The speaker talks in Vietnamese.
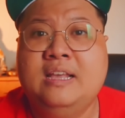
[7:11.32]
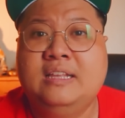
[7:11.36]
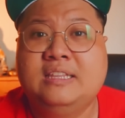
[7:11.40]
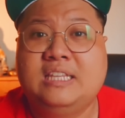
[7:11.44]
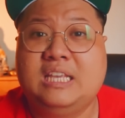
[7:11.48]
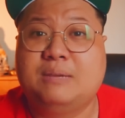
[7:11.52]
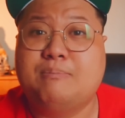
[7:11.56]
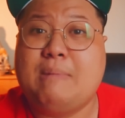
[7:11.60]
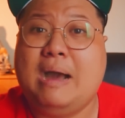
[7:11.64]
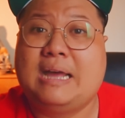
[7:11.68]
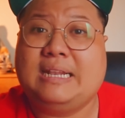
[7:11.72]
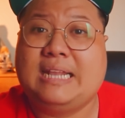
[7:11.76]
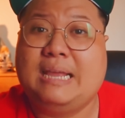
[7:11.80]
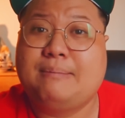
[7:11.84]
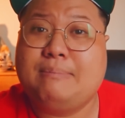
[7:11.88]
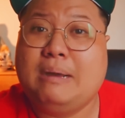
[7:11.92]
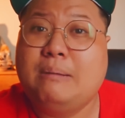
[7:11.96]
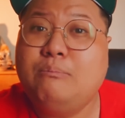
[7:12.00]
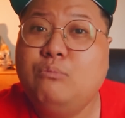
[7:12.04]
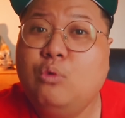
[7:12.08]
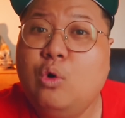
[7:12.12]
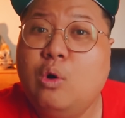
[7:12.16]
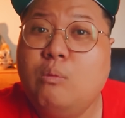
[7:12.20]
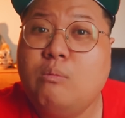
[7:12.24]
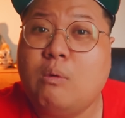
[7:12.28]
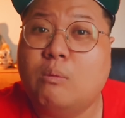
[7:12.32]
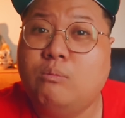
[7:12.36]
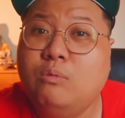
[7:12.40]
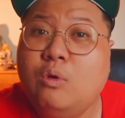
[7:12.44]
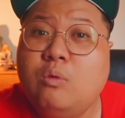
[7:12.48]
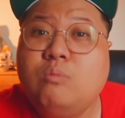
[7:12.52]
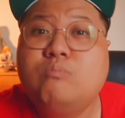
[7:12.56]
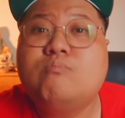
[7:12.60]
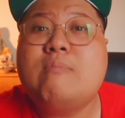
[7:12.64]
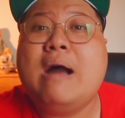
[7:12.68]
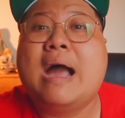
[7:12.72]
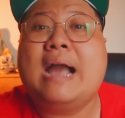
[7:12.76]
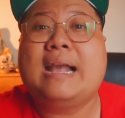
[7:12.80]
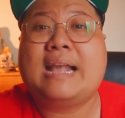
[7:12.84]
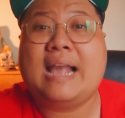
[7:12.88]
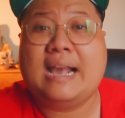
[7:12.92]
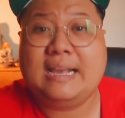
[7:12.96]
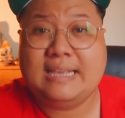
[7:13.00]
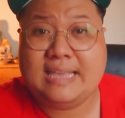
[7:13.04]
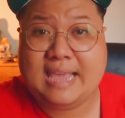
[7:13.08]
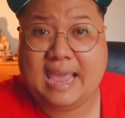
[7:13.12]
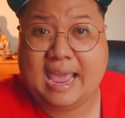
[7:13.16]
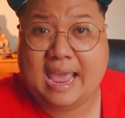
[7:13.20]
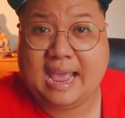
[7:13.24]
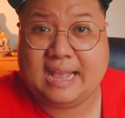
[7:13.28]
thì bà này bà mua một lúc ba
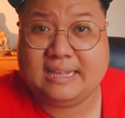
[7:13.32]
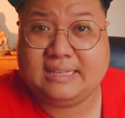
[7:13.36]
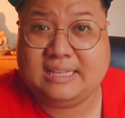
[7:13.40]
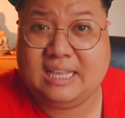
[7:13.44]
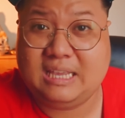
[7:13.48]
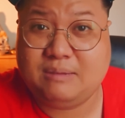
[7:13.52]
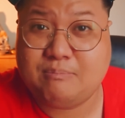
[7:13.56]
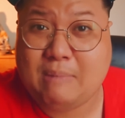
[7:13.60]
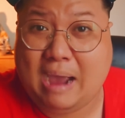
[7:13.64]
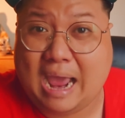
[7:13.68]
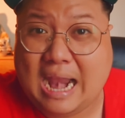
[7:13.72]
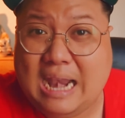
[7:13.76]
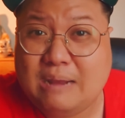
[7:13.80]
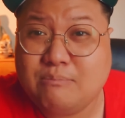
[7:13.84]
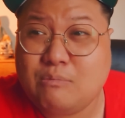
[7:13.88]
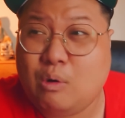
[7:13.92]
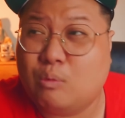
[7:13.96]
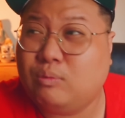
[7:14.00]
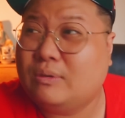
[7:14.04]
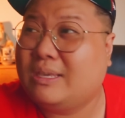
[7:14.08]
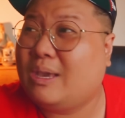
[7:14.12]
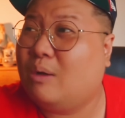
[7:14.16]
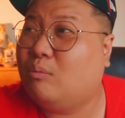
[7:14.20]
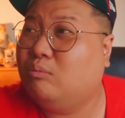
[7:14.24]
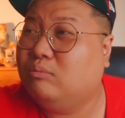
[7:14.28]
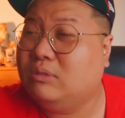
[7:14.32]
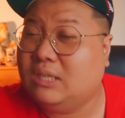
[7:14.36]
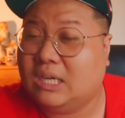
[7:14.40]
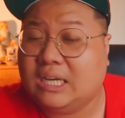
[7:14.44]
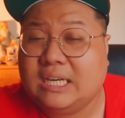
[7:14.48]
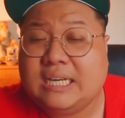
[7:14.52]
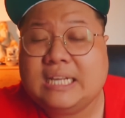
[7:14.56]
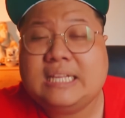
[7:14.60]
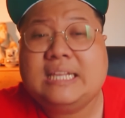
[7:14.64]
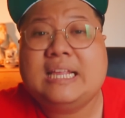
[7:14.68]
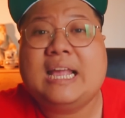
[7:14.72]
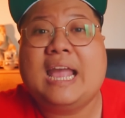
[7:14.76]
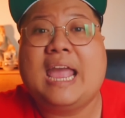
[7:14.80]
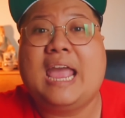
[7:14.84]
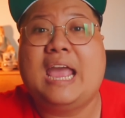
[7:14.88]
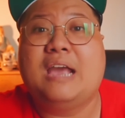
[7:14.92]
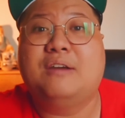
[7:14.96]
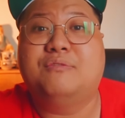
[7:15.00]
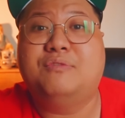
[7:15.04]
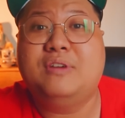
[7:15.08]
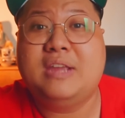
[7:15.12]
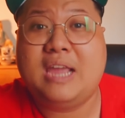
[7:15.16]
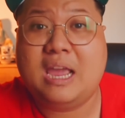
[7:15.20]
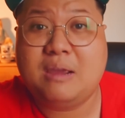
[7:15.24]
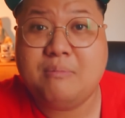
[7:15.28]
căn nhà thì bà là một trong những khách
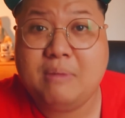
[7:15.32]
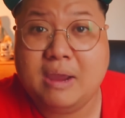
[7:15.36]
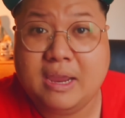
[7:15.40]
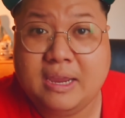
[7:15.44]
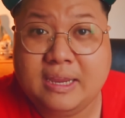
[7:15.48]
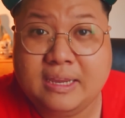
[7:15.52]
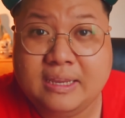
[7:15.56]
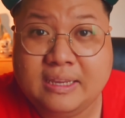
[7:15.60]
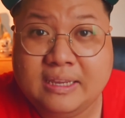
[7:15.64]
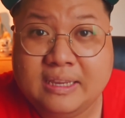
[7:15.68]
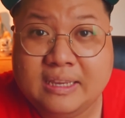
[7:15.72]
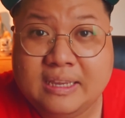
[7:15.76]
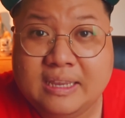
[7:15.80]
hàng VIP